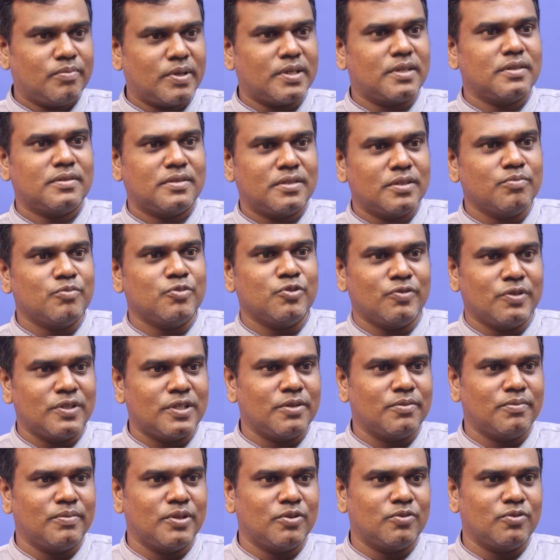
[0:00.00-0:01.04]
பட் சிம்புவை
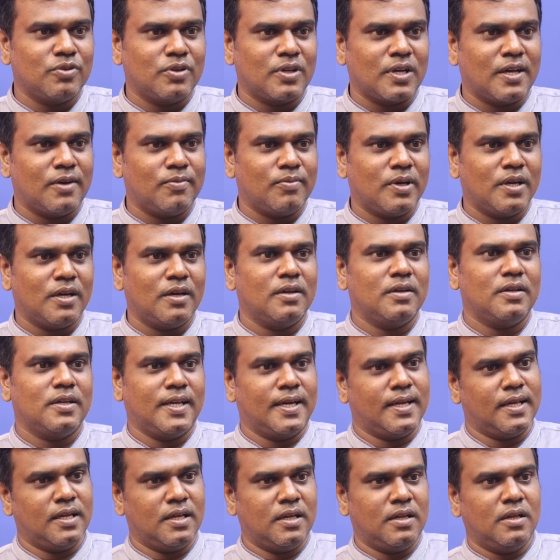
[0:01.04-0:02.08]
நம்பி கொடுக்கலாமா
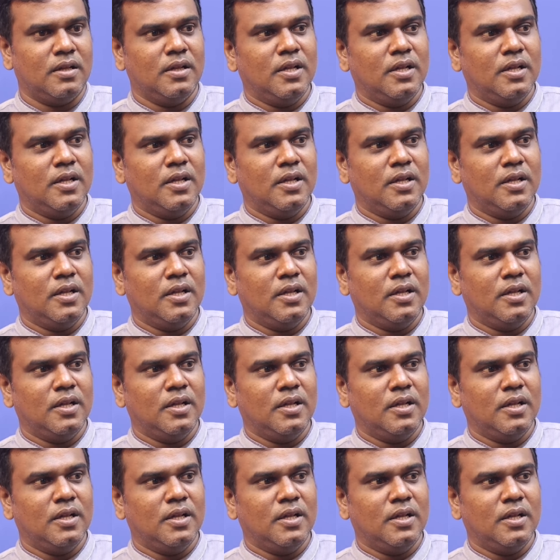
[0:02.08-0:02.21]
ஏன்னா